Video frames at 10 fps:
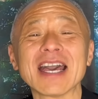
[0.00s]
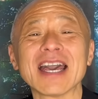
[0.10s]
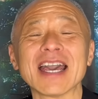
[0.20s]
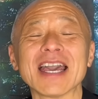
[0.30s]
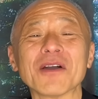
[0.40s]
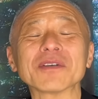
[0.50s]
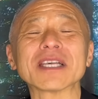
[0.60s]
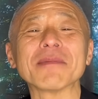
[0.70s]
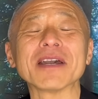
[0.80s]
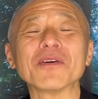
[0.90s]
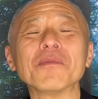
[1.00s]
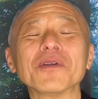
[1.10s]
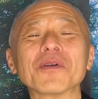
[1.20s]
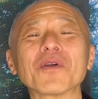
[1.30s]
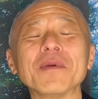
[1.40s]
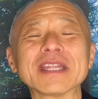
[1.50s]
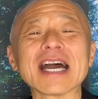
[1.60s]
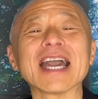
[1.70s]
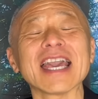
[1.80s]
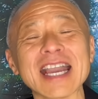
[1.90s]
えー、奥様への思いを込め
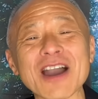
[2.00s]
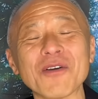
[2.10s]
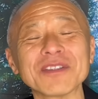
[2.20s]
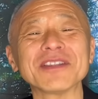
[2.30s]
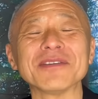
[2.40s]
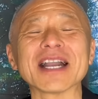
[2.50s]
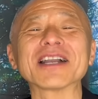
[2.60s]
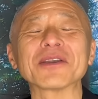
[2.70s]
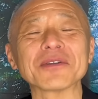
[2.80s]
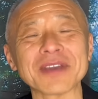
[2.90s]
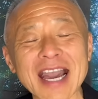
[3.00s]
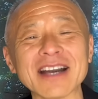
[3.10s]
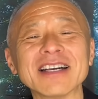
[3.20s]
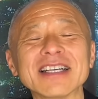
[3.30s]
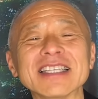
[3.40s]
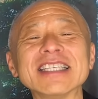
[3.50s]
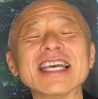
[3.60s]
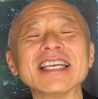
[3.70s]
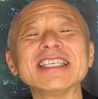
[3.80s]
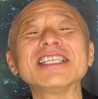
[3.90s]
た笑顔っていう楽曲や、に
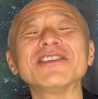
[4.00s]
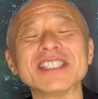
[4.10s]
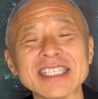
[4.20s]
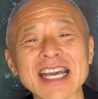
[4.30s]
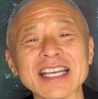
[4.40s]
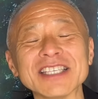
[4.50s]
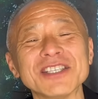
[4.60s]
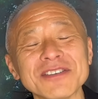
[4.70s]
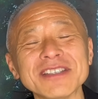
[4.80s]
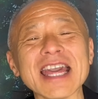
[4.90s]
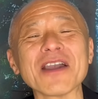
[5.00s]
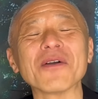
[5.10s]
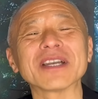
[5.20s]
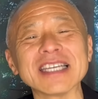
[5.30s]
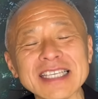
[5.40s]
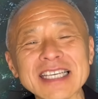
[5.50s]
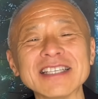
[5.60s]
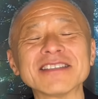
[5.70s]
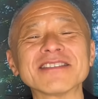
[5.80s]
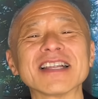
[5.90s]
せんにじゅういちねんじゅうねんを機に
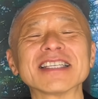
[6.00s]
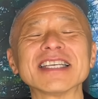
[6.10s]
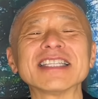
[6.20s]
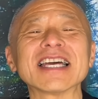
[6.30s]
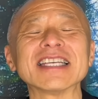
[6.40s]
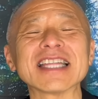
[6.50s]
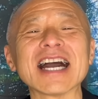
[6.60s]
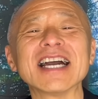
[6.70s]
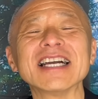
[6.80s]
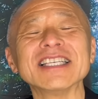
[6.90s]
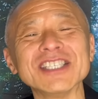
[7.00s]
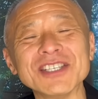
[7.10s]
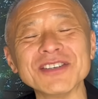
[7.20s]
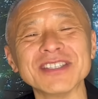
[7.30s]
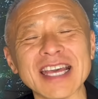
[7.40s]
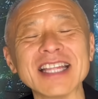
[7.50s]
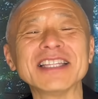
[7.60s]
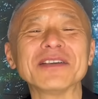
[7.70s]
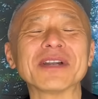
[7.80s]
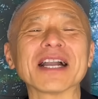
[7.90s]
作らせていただいたじゅうねんっ
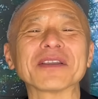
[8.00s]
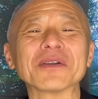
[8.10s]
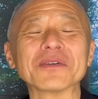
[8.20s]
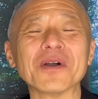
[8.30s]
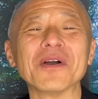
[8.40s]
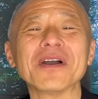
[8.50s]
ていう楽曲を、